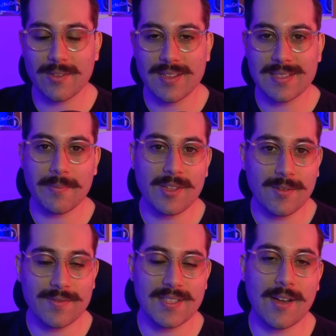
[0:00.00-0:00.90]
O lançamento
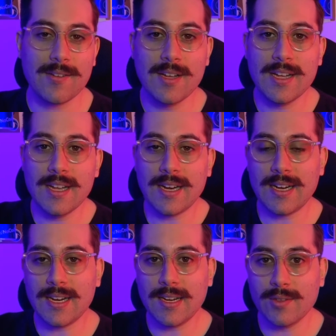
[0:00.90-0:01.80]
oficial
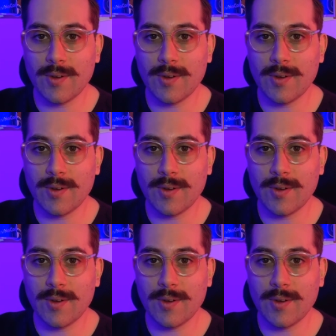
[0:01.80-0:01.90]
uh,